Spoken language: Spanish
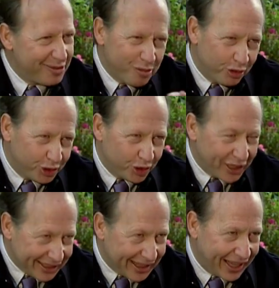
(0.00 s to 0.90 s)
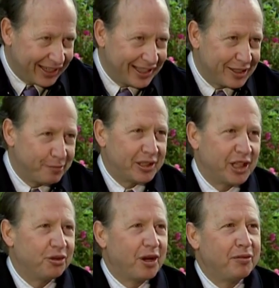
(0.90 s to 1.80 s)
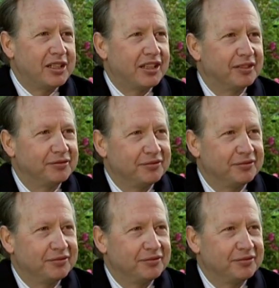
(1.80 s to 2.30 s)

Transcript: mundo ahorita está empezando una misa.